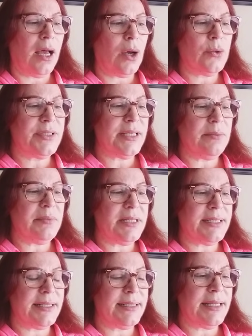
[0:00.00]
او
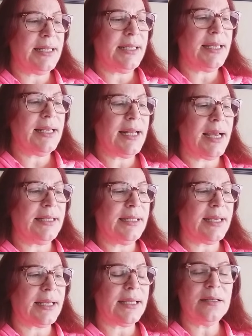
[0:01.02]
تلميذة تانية
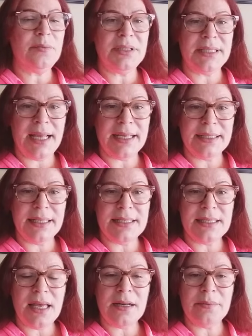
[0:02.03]
لانها غير متأكدة
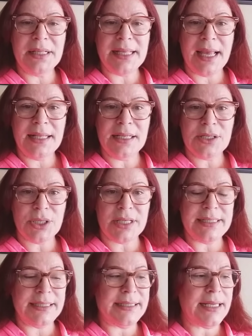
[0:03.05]
صايرة مثل كأنها
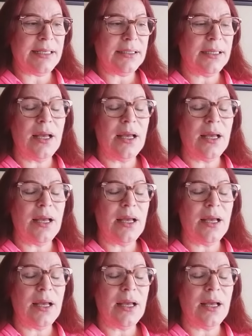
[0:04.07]
شخصيتين